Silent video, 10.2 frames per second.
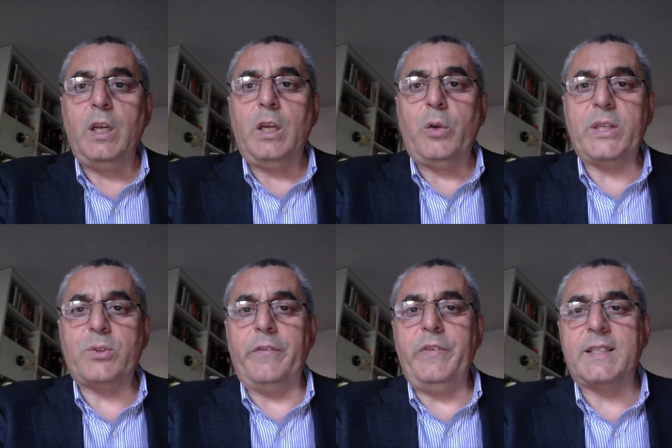
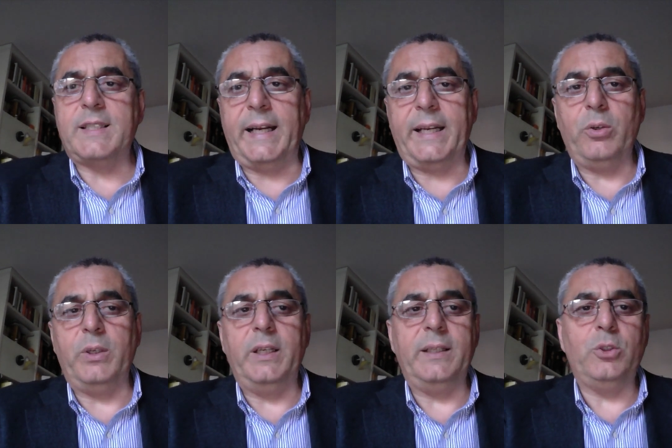Questo avversario
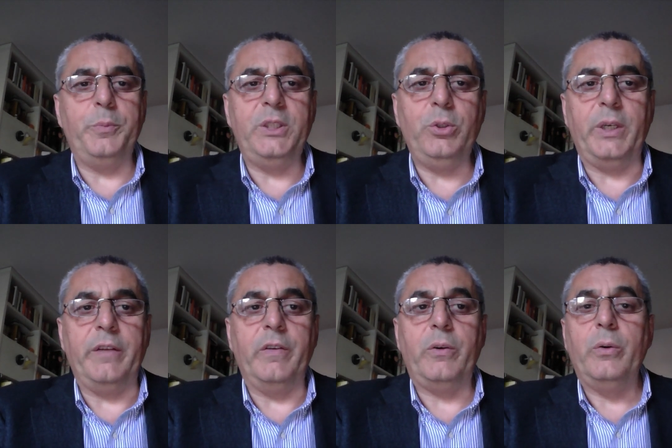nell'Alto
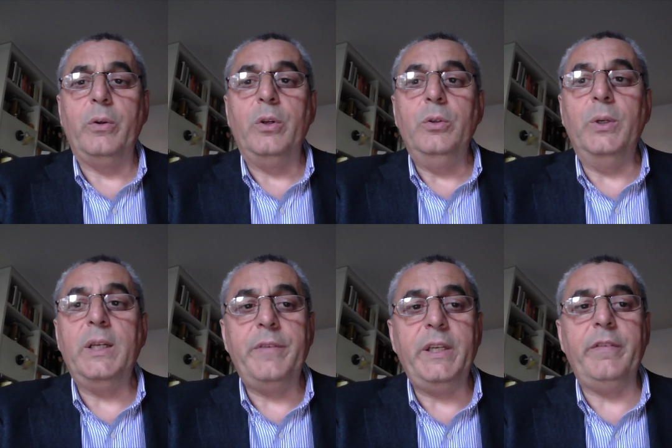Medioevo non
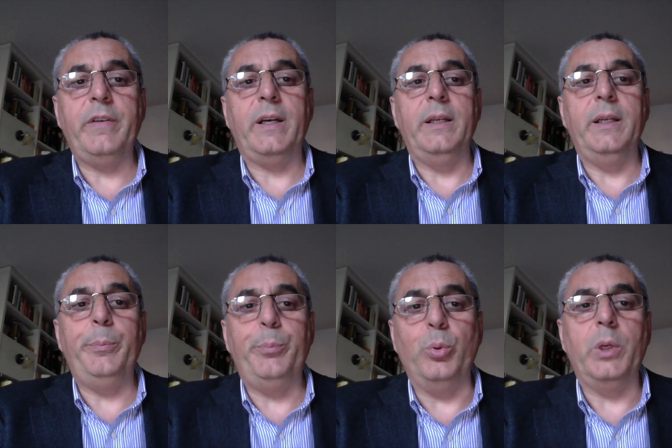aveva
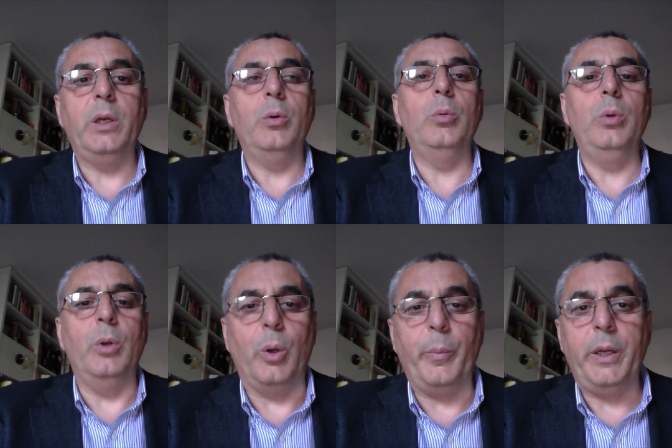neppure un
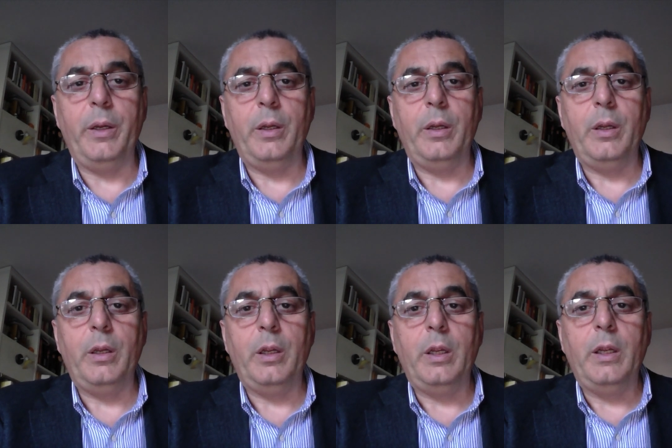nome.
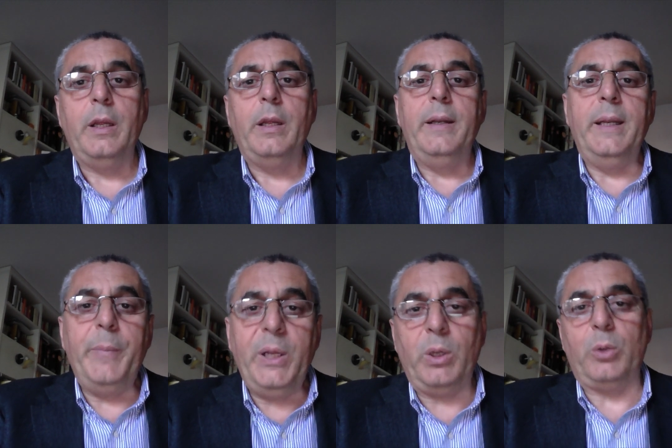
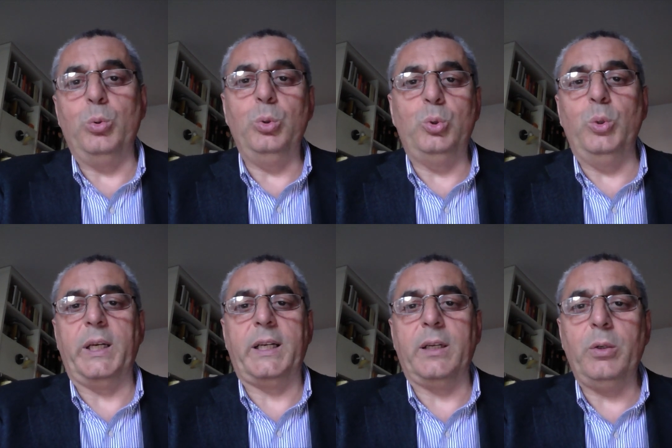Nemmeno la
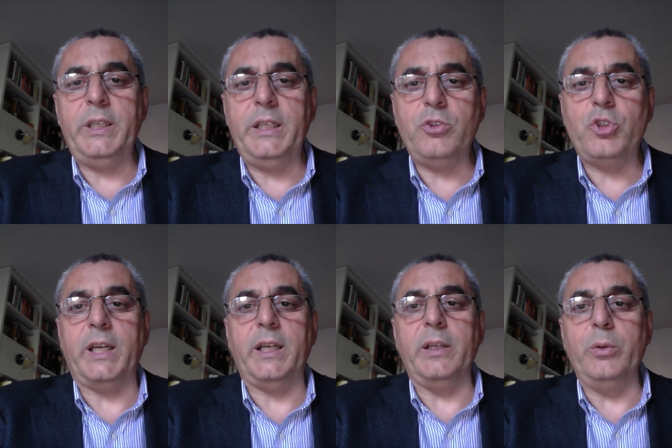cultura
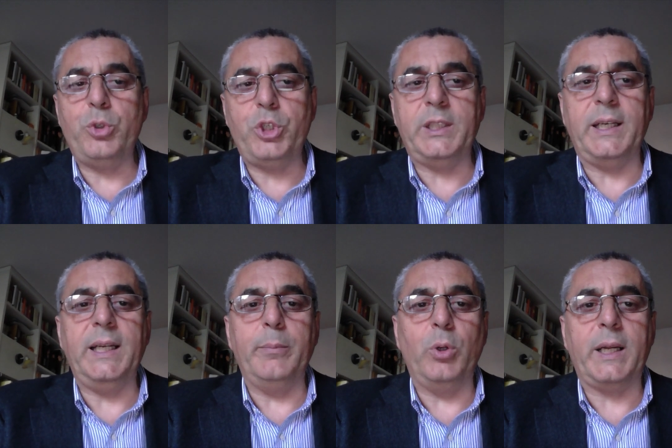carolingia era riuscita a
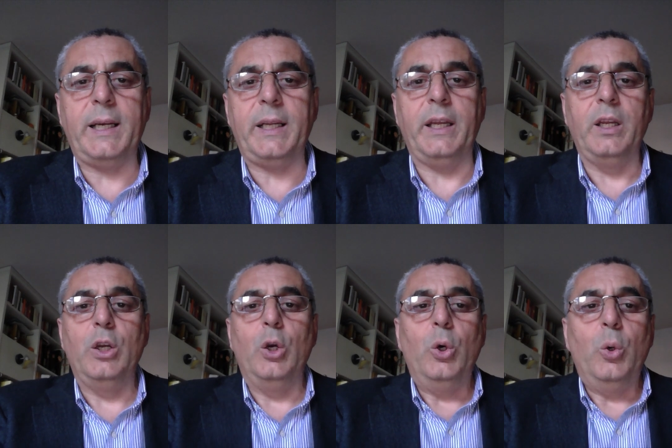elaborare
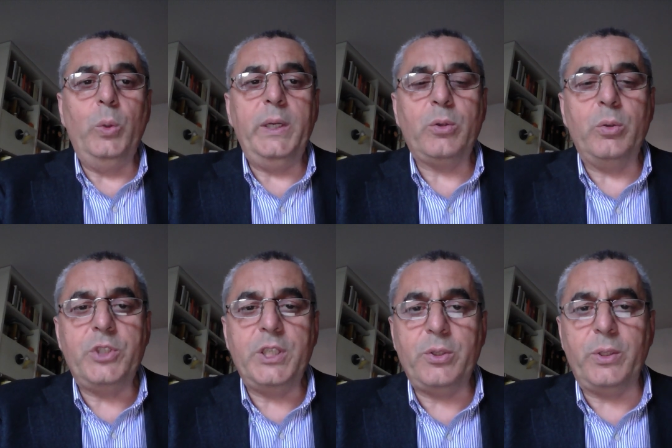una
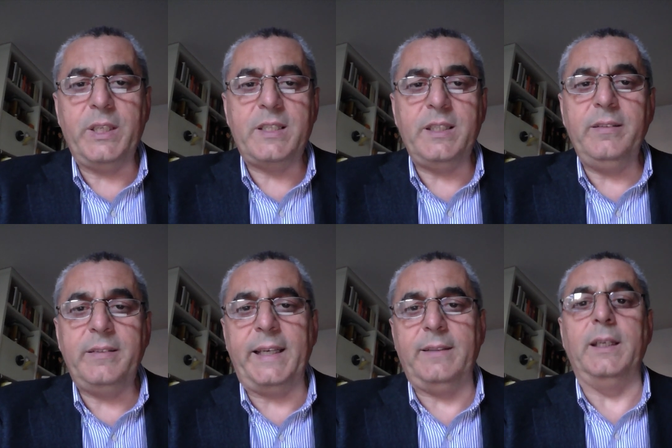concezione
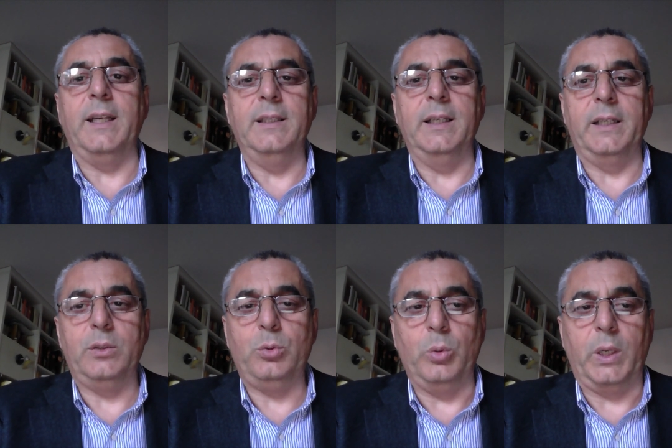sintetica della
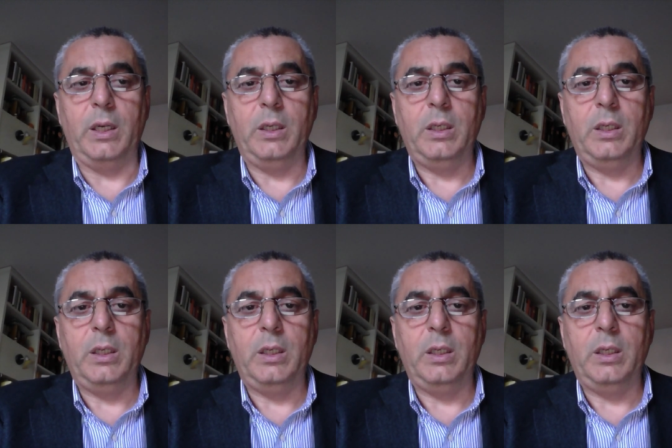natura,